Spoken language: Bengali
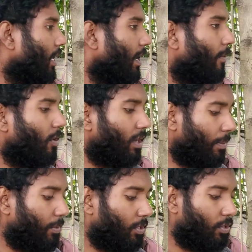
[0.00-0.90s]
এবং
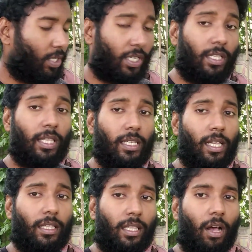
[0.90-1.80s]
আপনি যদি কিনতে
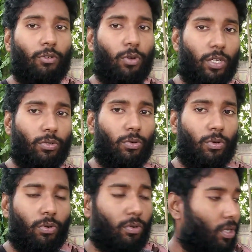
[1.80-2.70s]
চান তাও যোগাযোগ
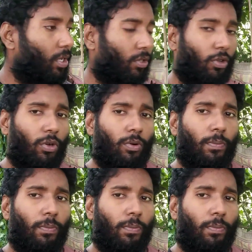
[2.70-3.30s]
করুন তো